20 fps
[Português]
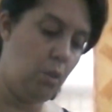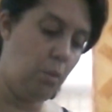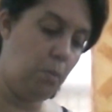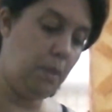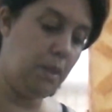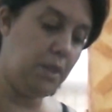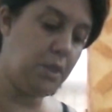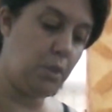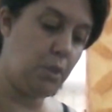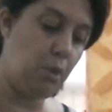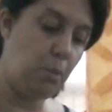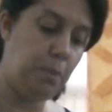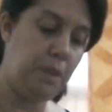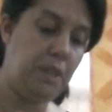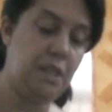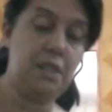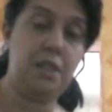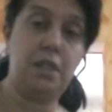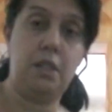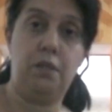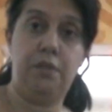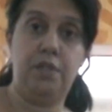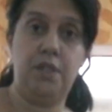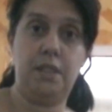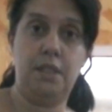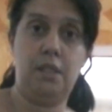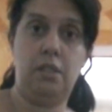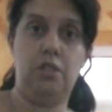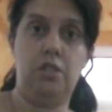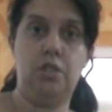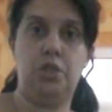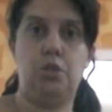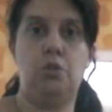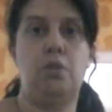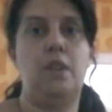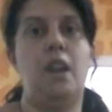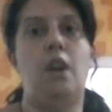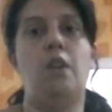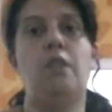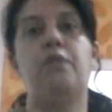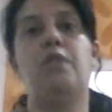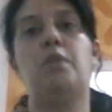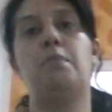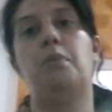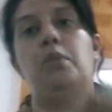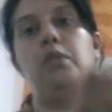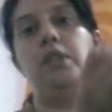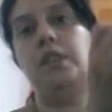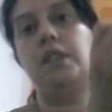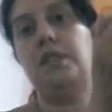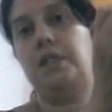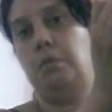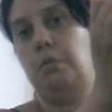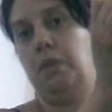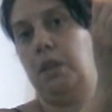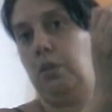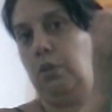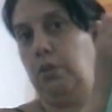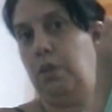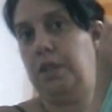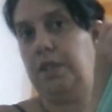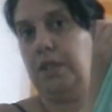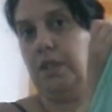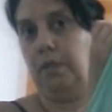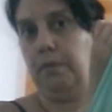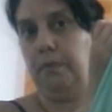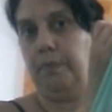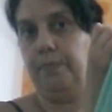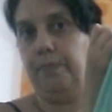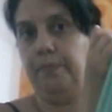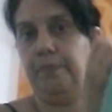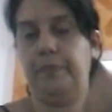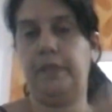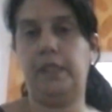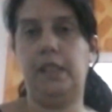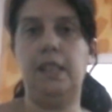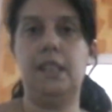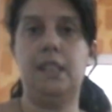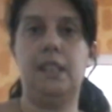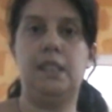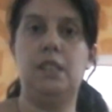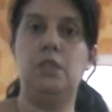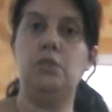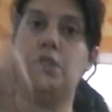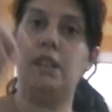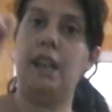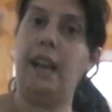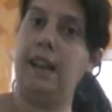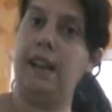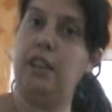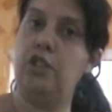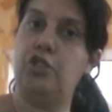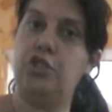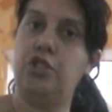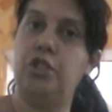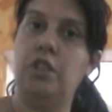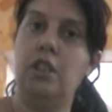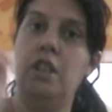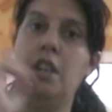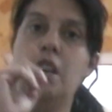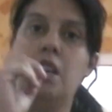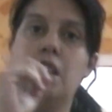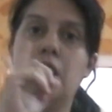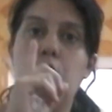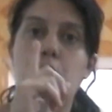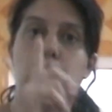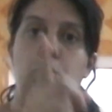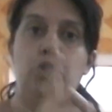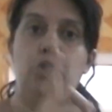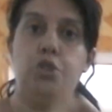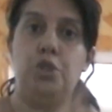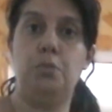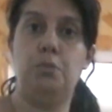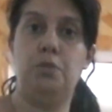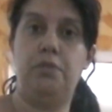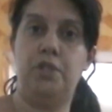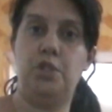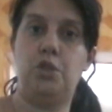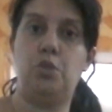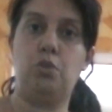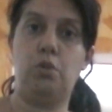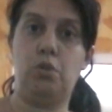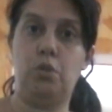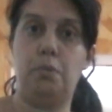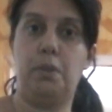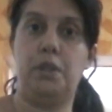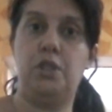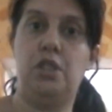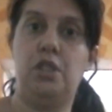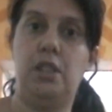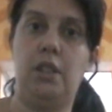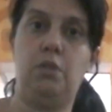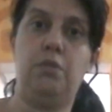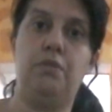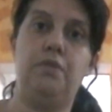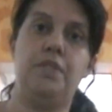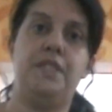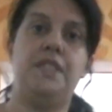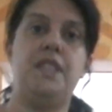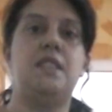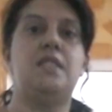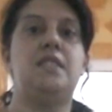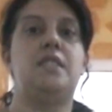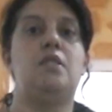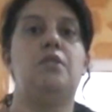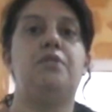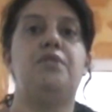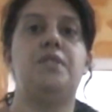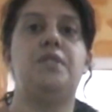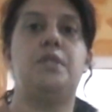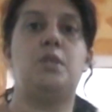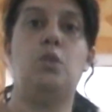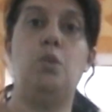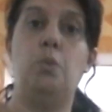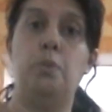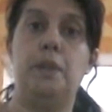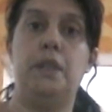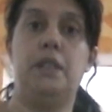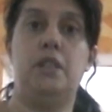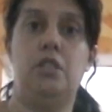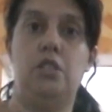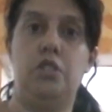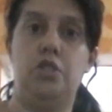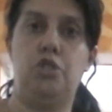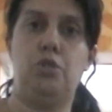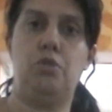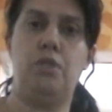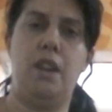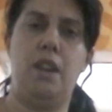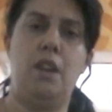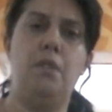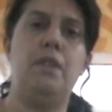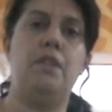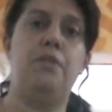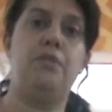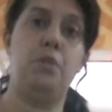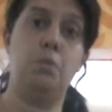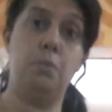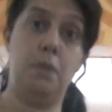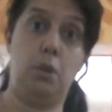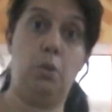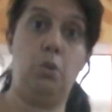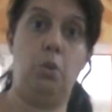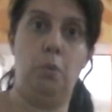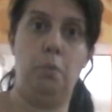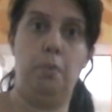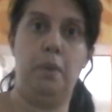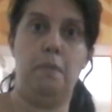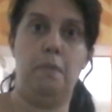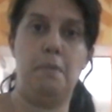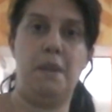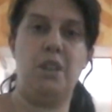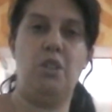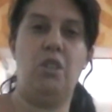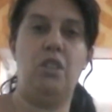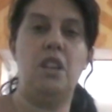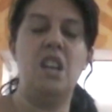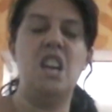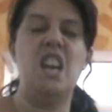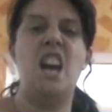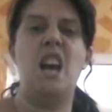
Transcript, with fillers: umas comprinhas que eu fiz na loja de um real, foi pouquíssima coisa, ó. Clica aqui no card, que o último vídeo que eu compartilhei com vocês, que eu fiz compra na loja de um real, aí foi uma compra maior,